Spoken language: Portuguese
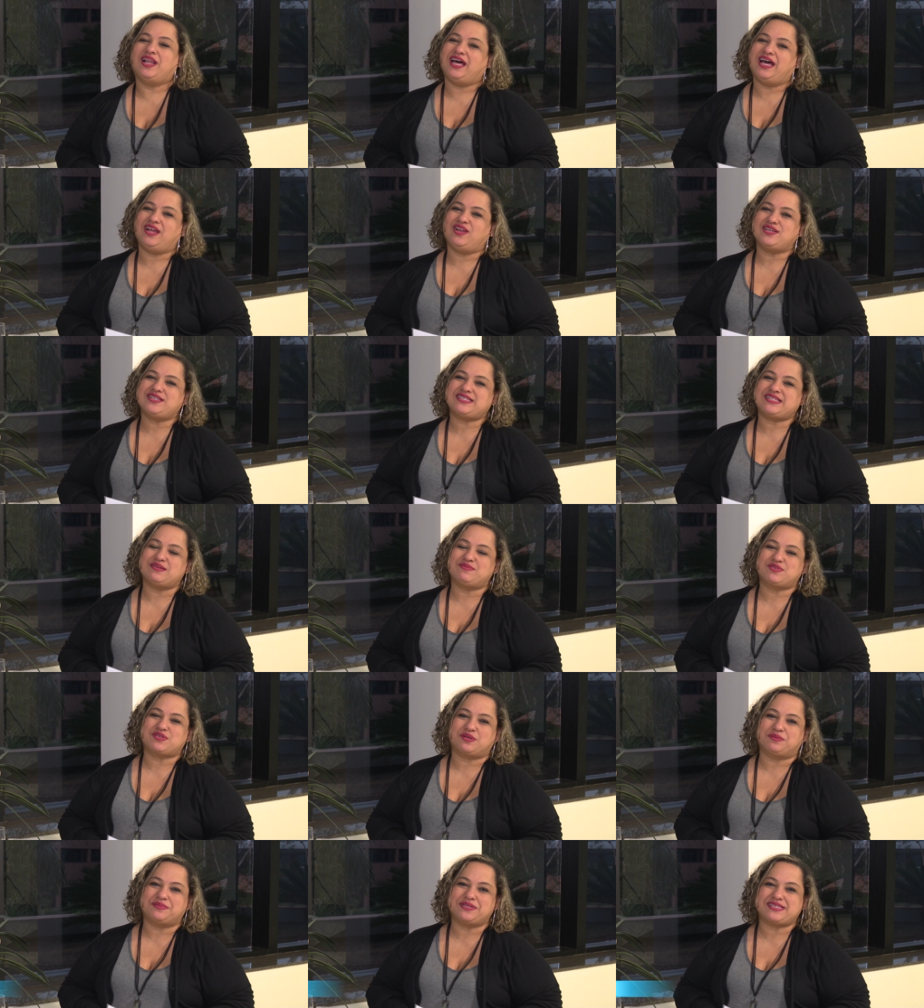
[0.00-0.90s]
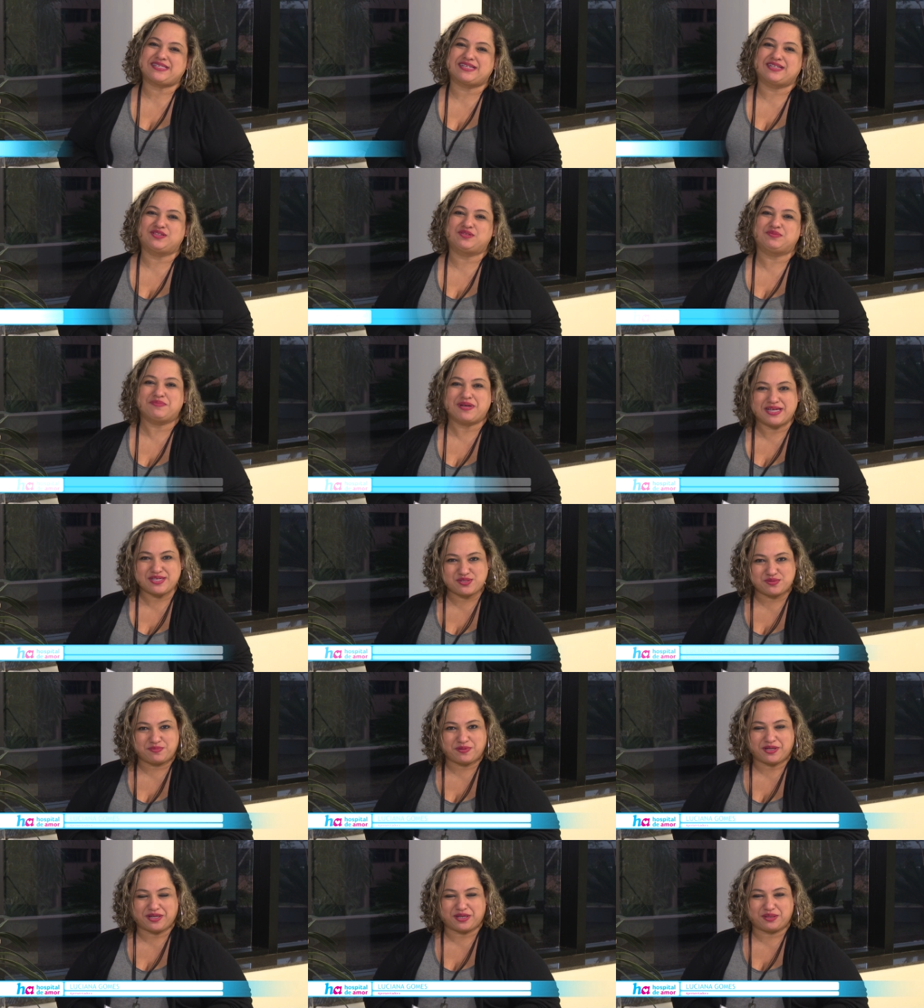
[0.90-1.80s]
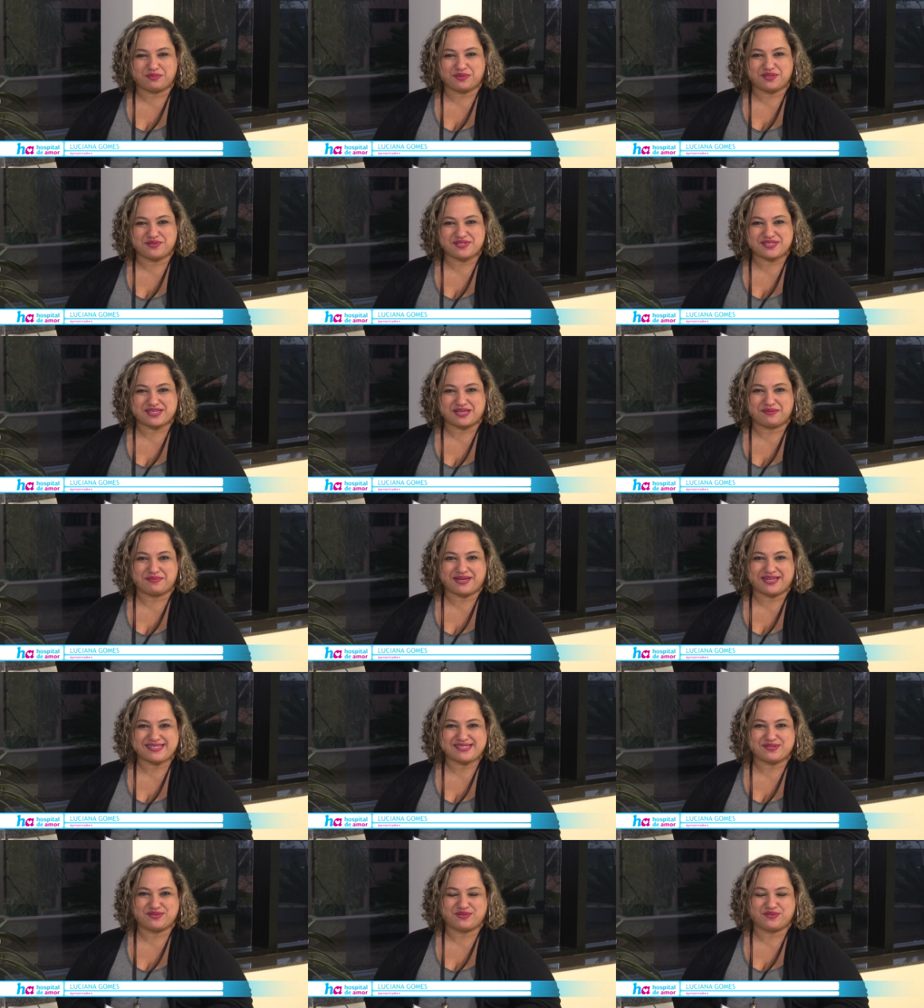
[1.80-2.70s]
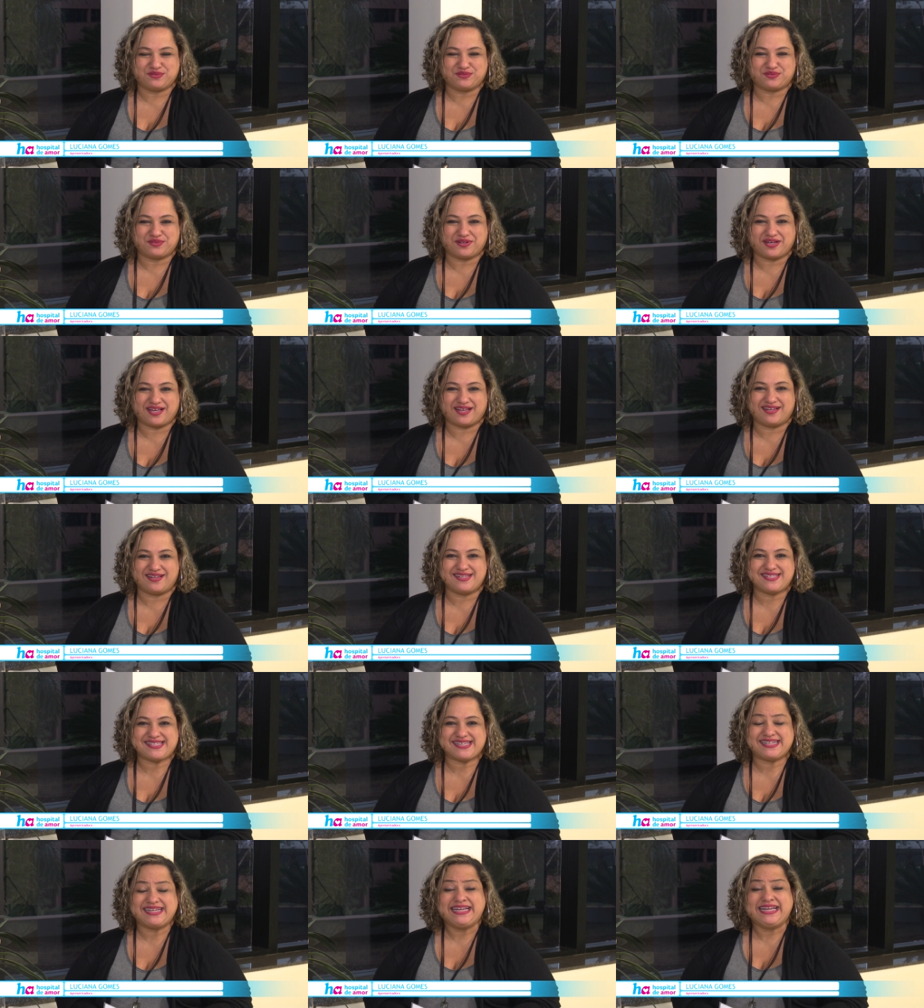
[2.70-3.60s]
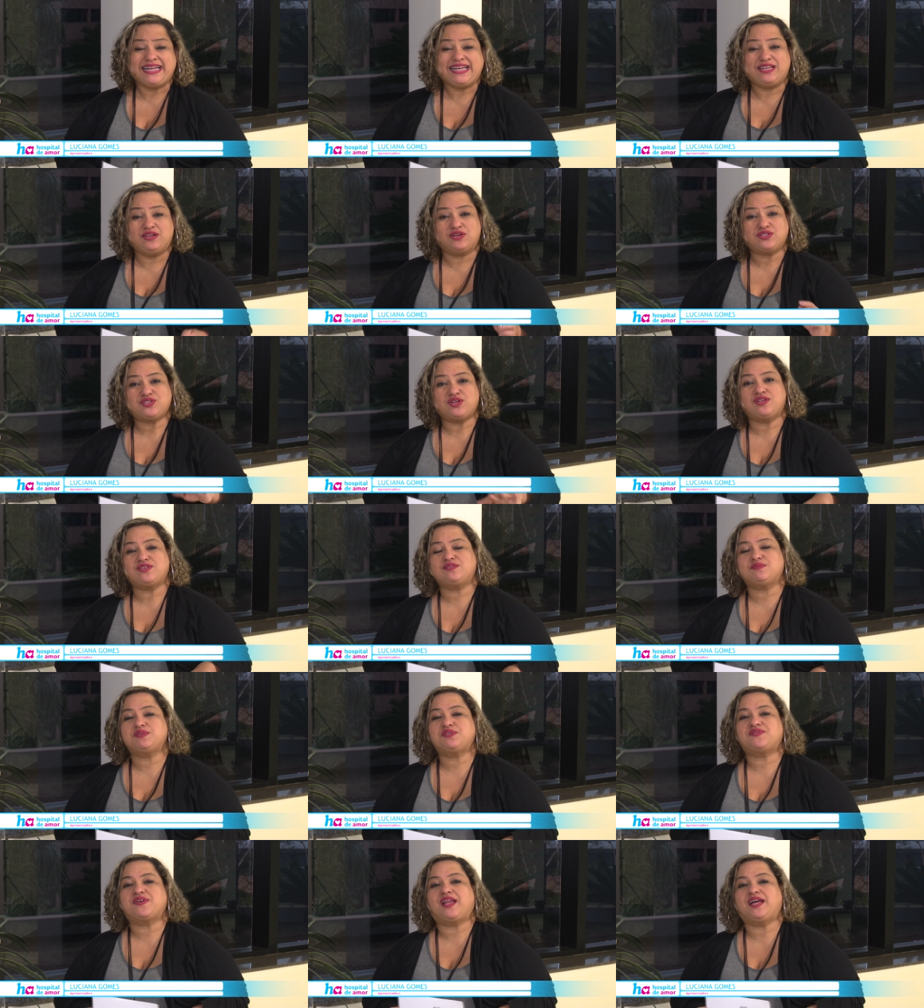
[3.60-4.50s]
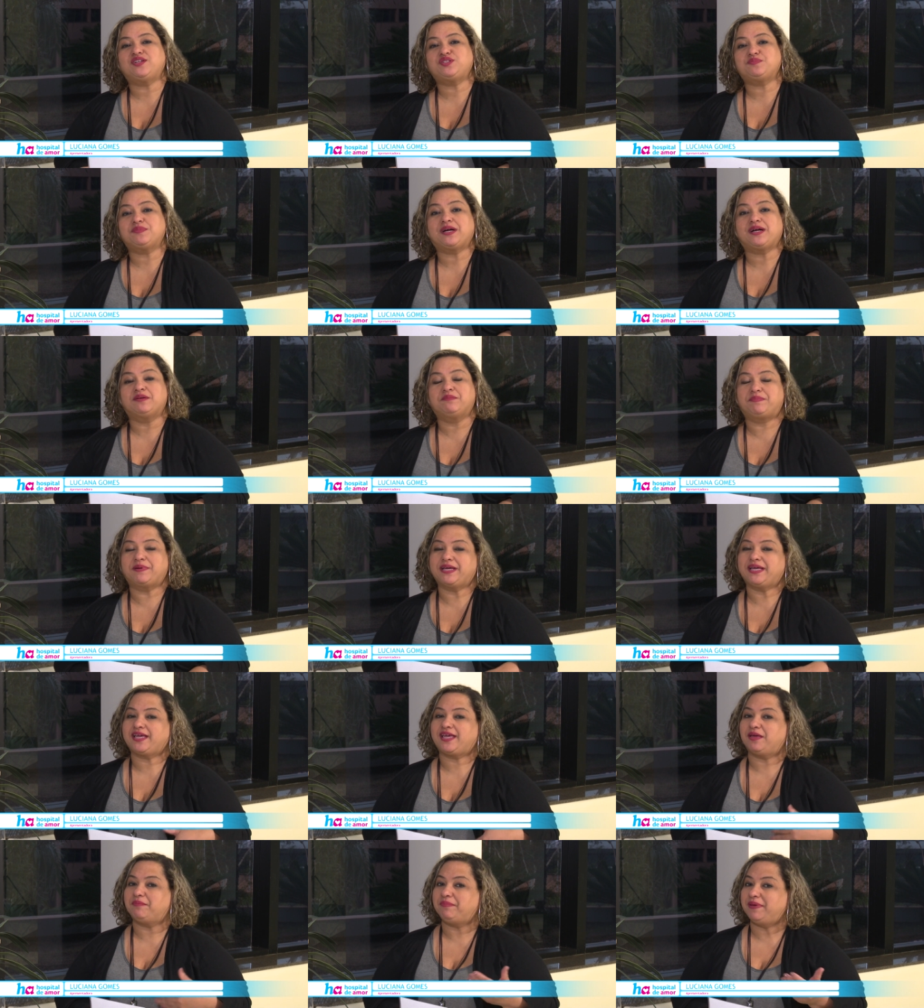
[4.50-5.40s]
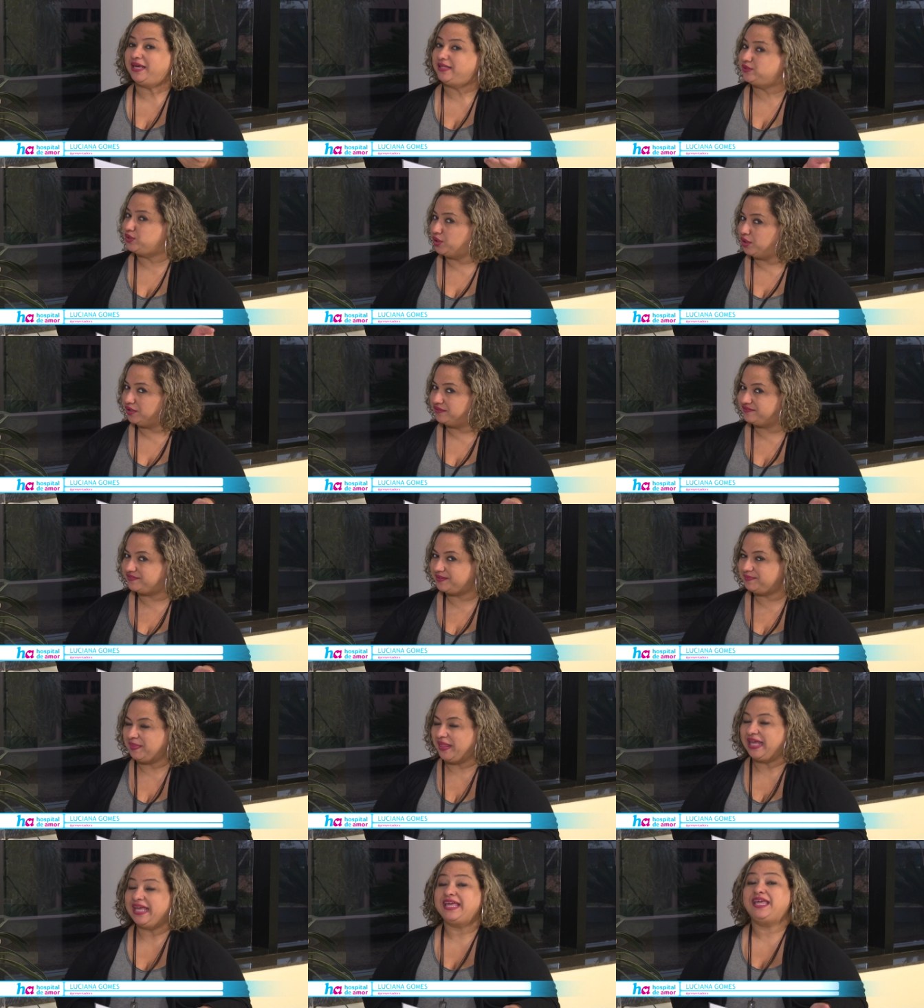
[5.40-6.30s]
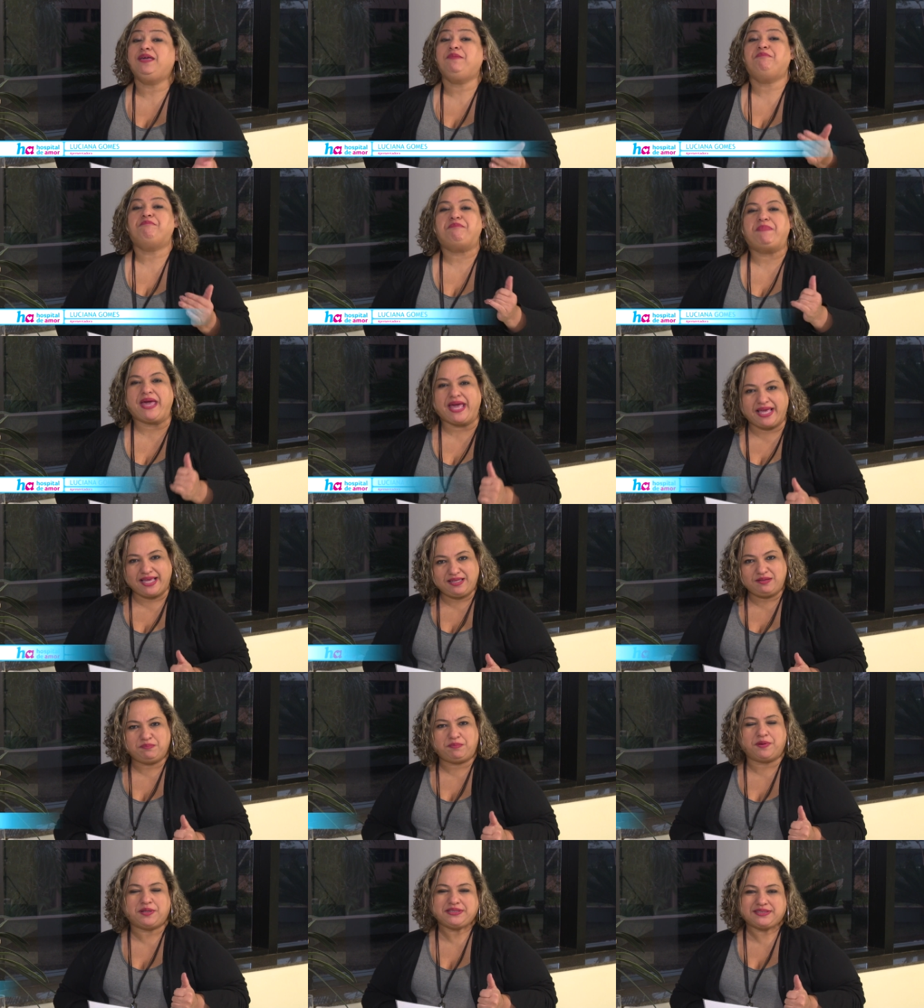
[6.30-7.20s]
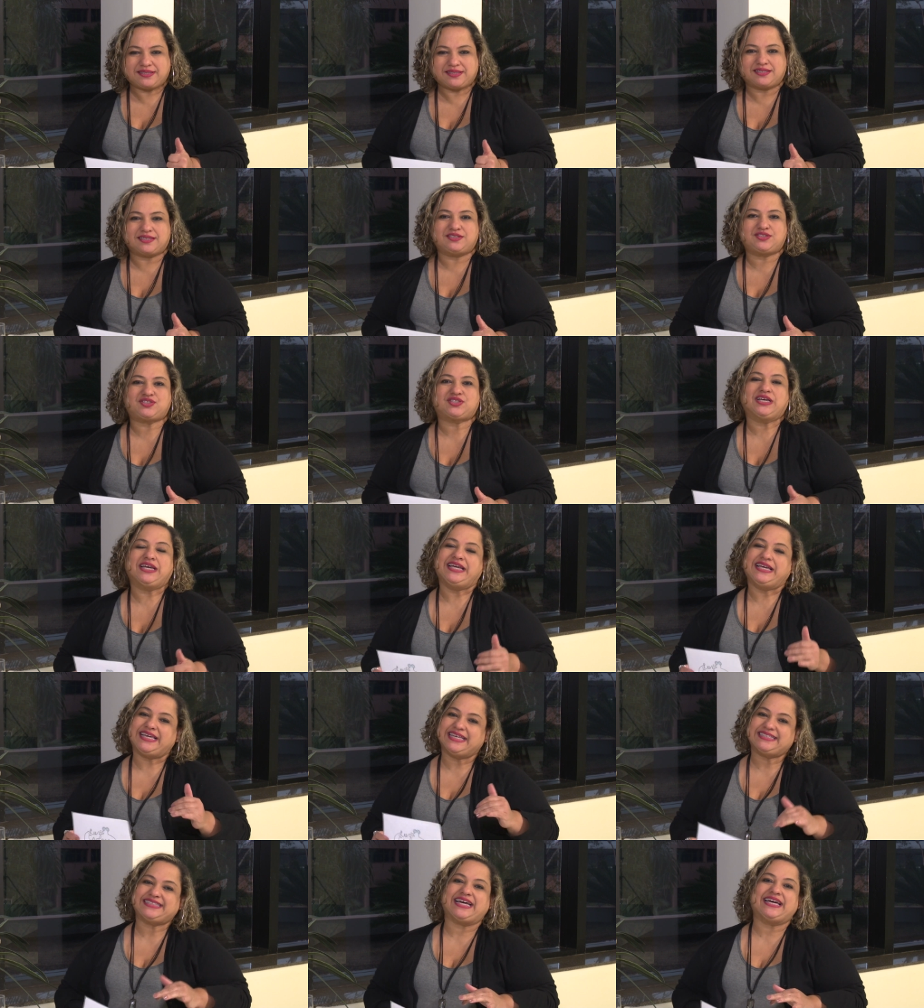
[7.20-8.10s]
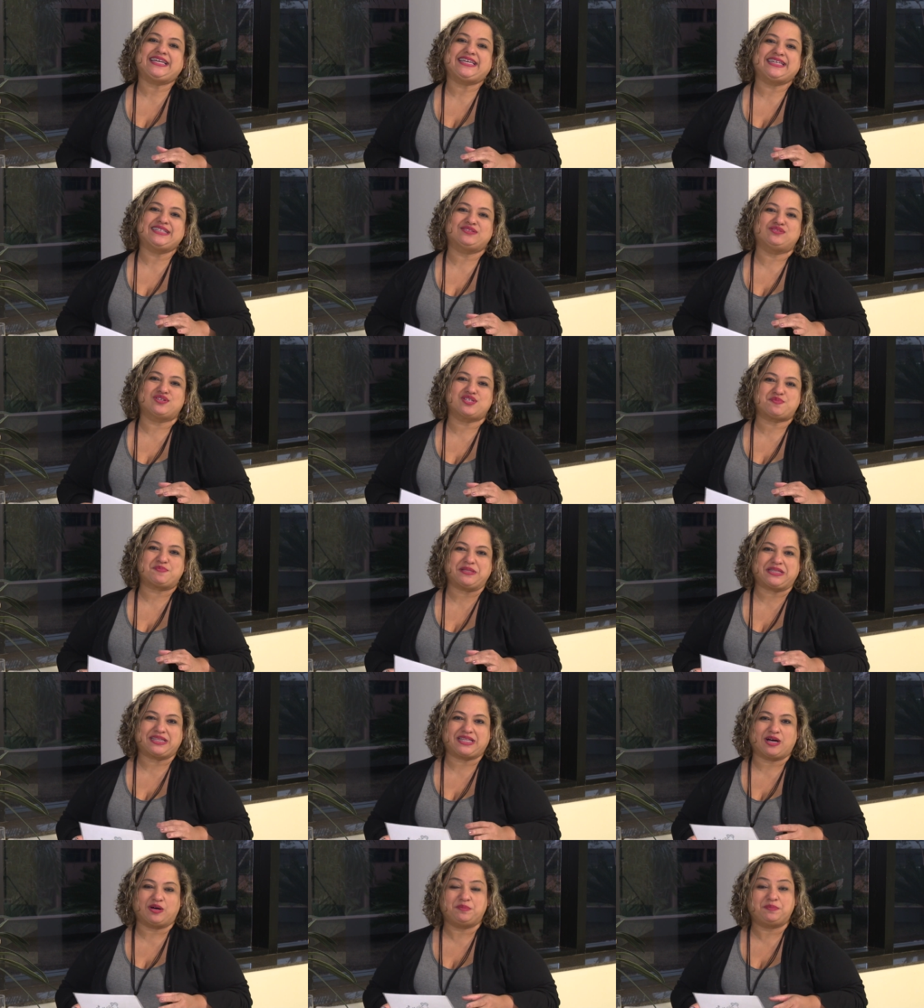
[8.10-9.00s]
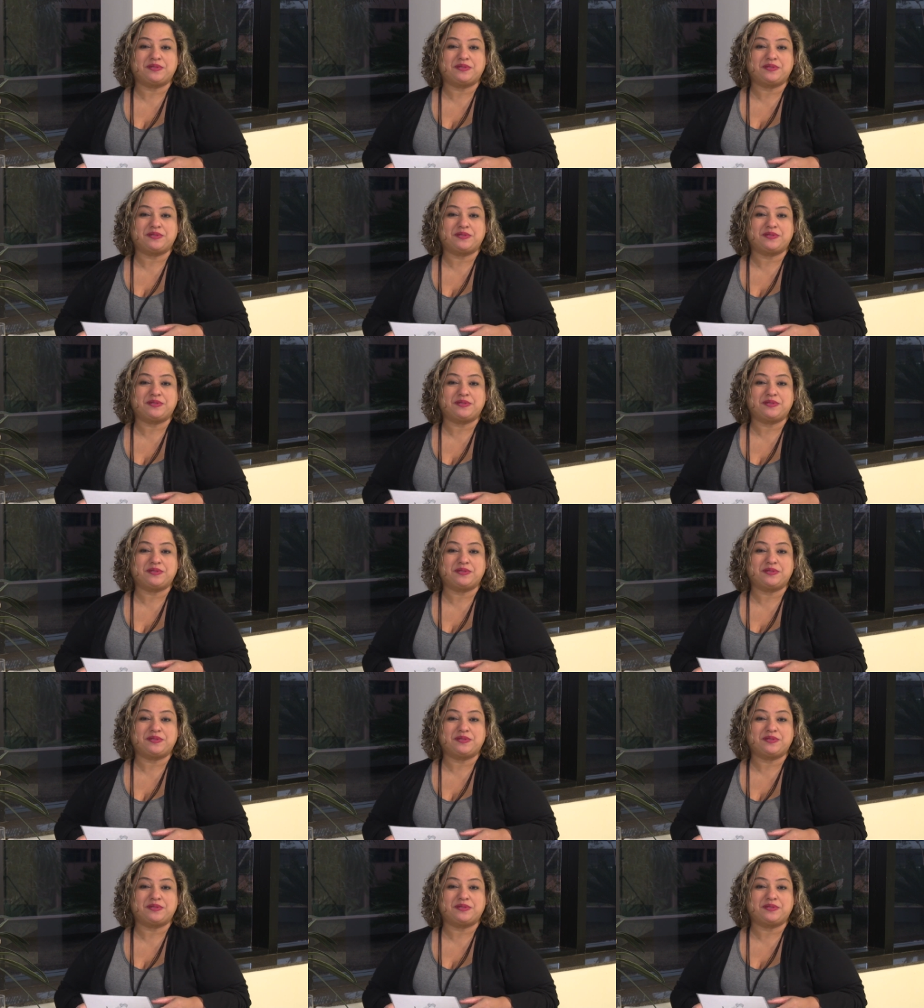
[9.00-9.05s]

Olá, nós estamos começando mais um programa Luz Câmara Ação contra o Câncer e hoje nós vamos falar de uma campanha que é bem nova e bem importante que está aqui no hospital.